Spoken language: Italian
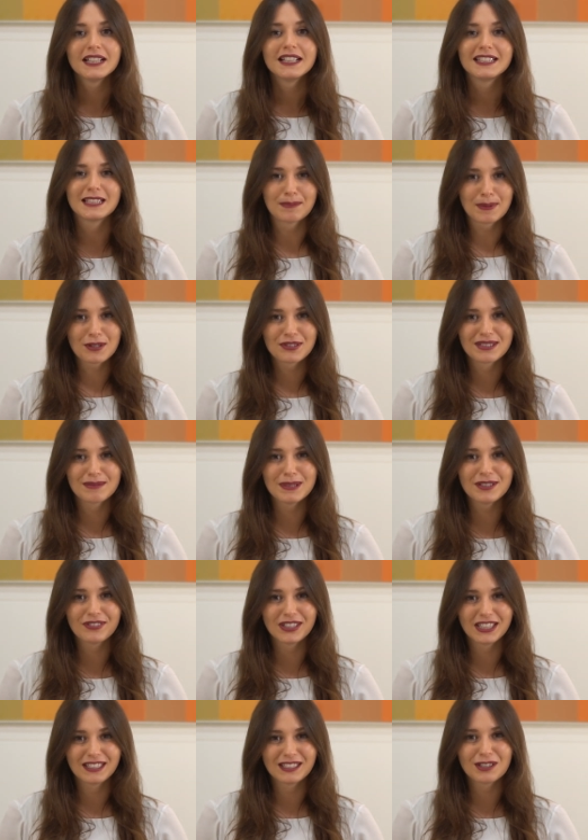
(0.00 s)
Nei
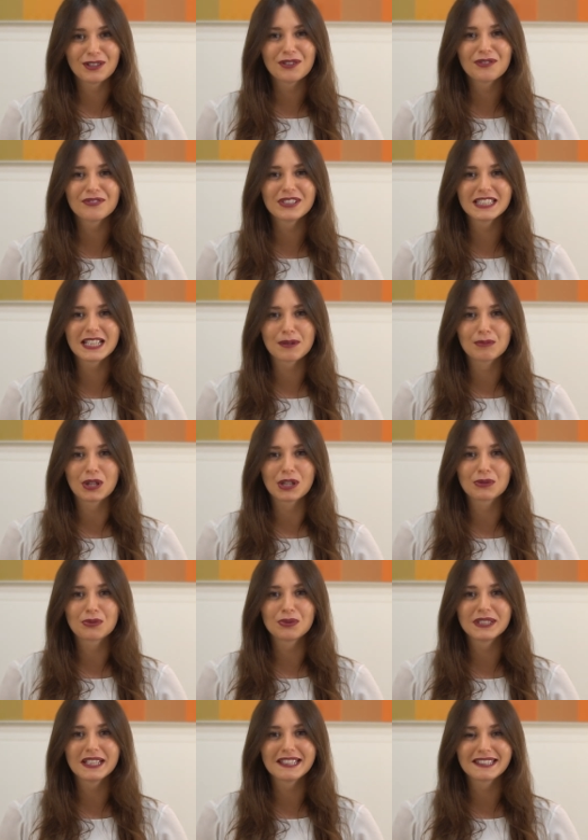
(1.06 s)
prossimi video vedremo
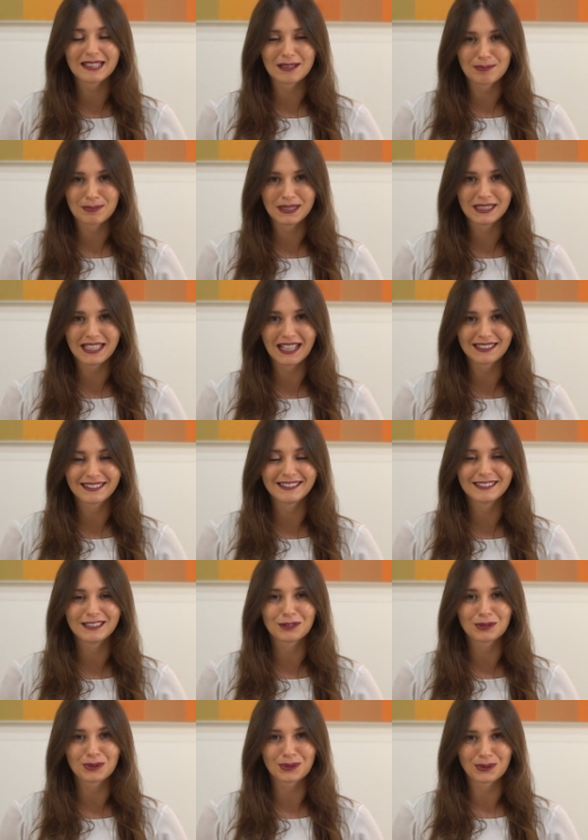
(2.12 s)
alcuni esempi di atti
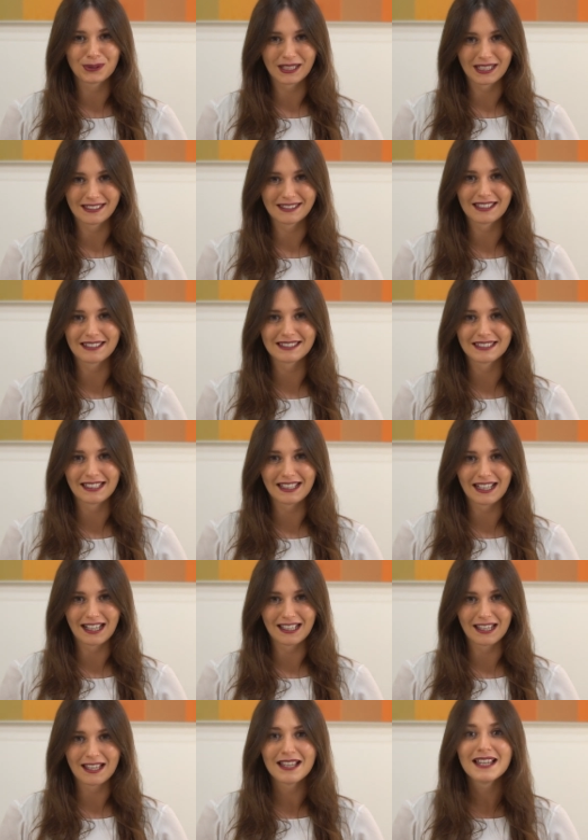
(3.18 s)
di concorrenza
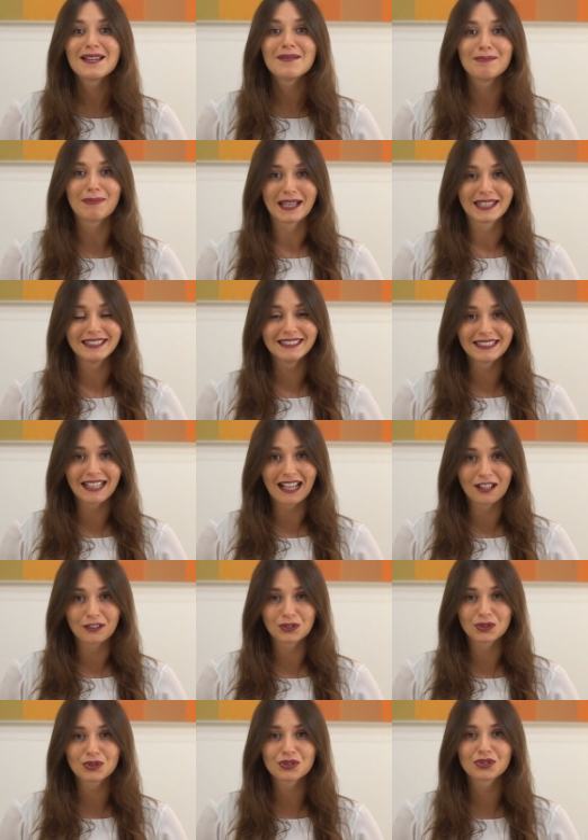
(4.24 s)
sleale, ma
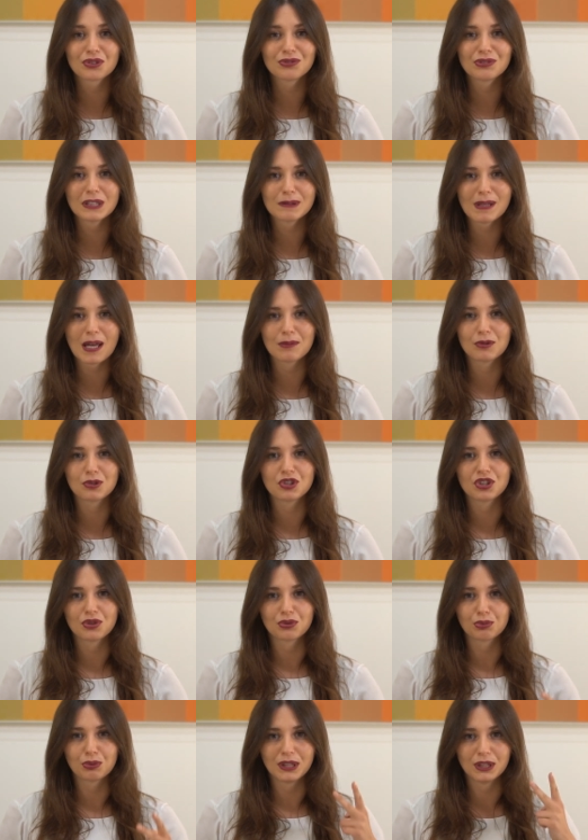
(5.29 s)
intanto
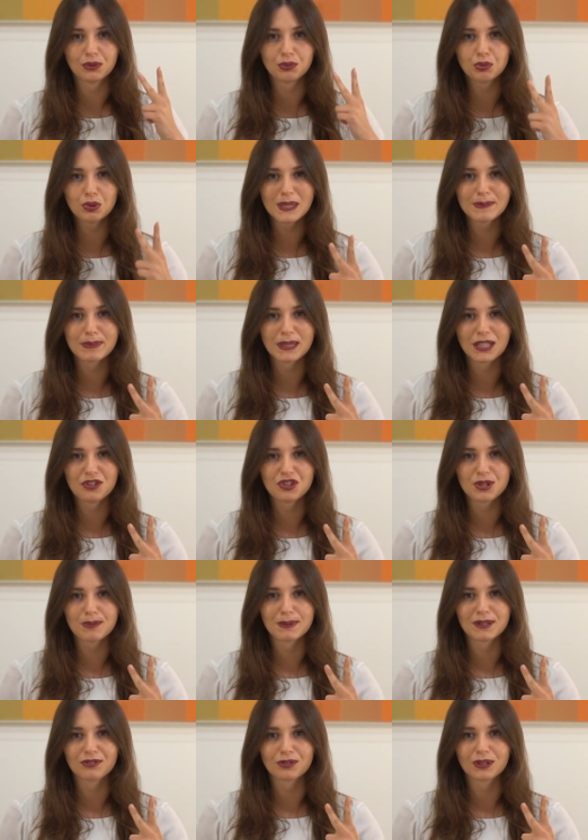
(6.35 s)
soffermiamoci sui due
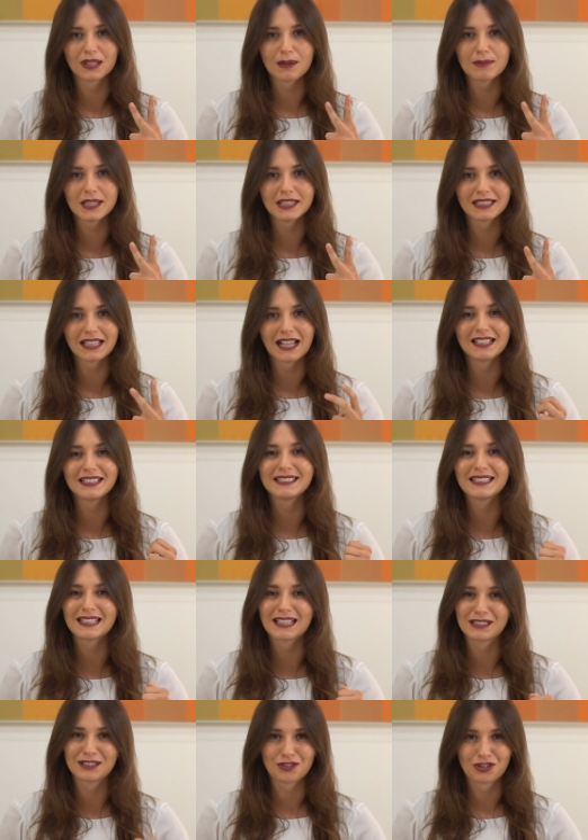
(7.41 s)
principi fondamentali
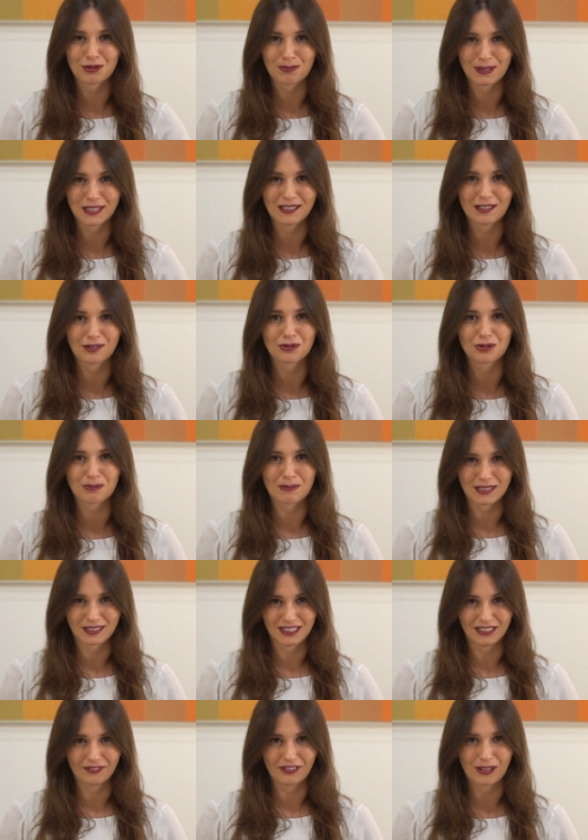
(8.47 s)
della disciplina
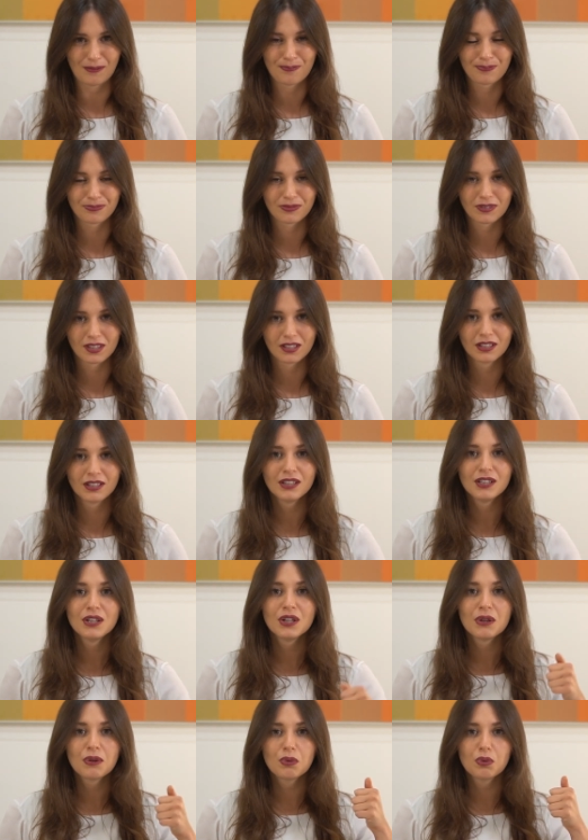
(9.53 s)
normativa.
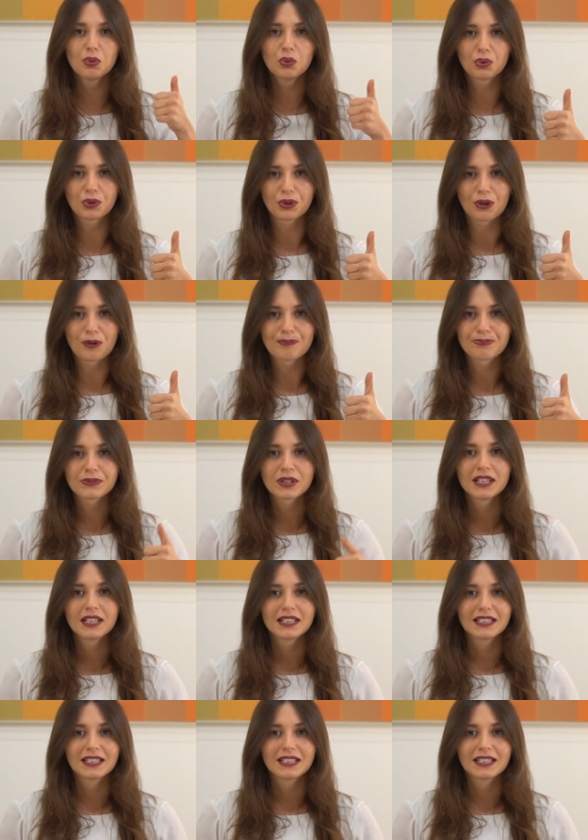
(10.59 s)
1.